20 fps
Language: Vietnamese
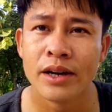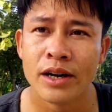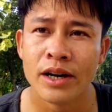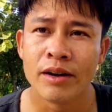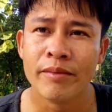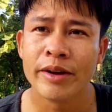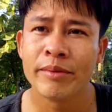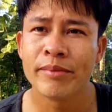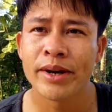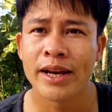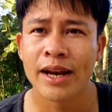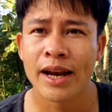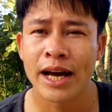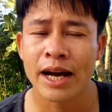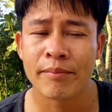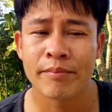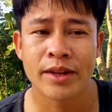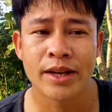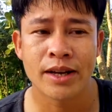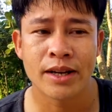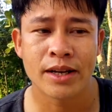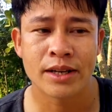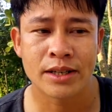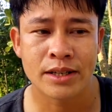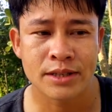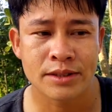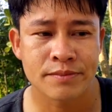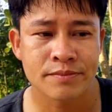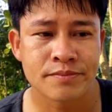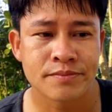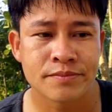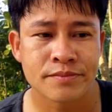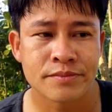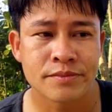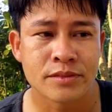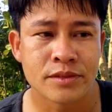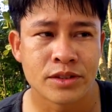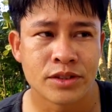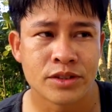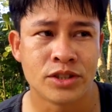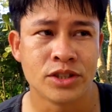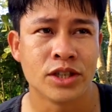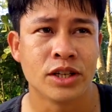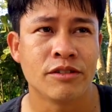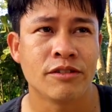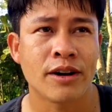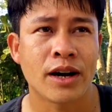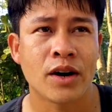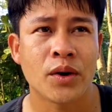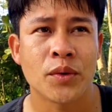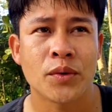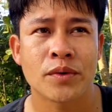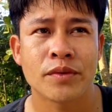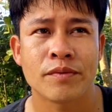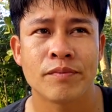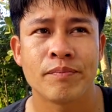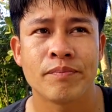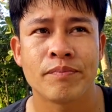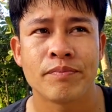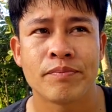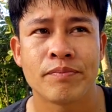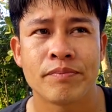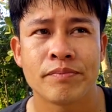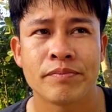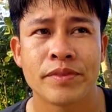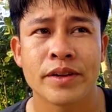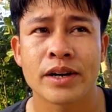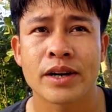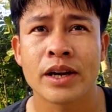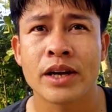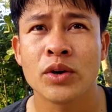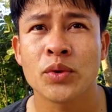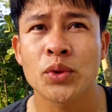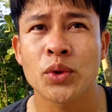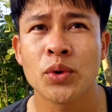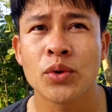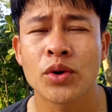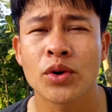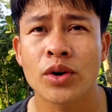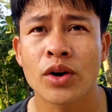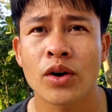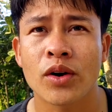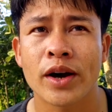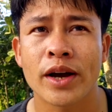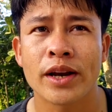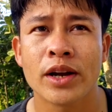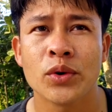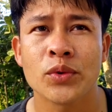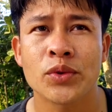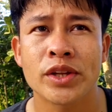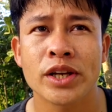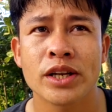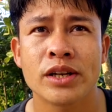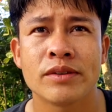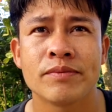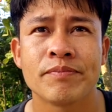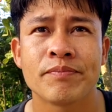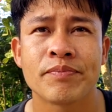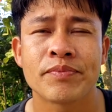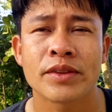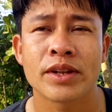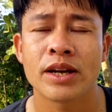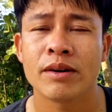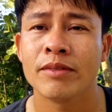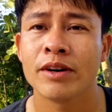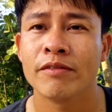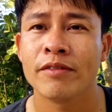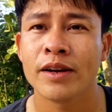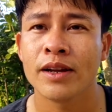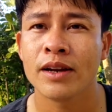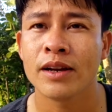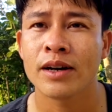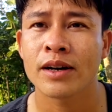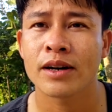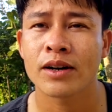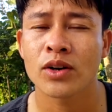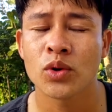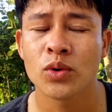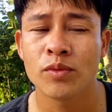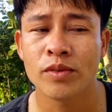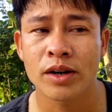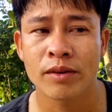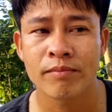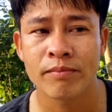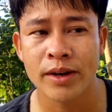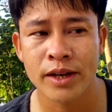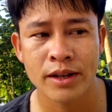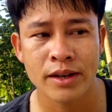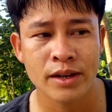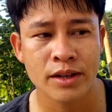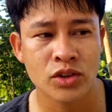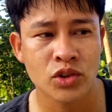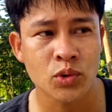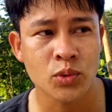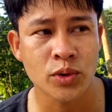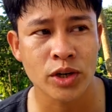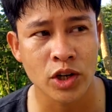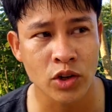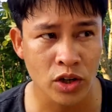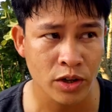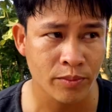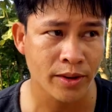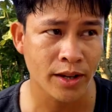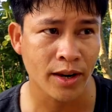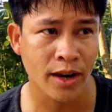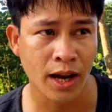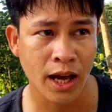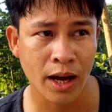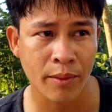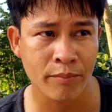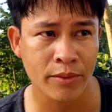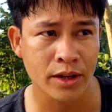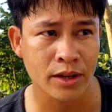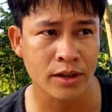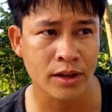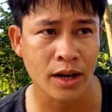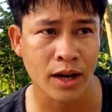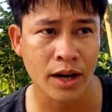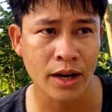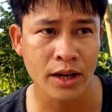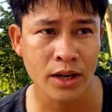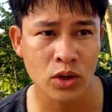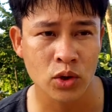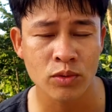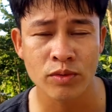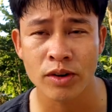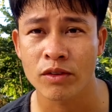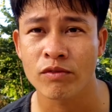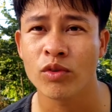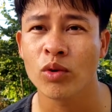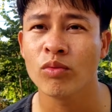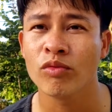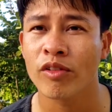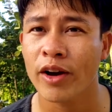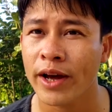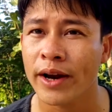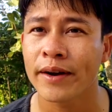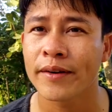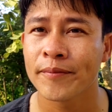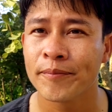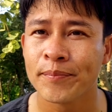Ở bên mình làm thì là dựa vào những cái yếu tố cốt lõi. Đầu tiên là bởi vì là khu vực mình là chủ yếu là mình làm những cái khu vực vùng ven,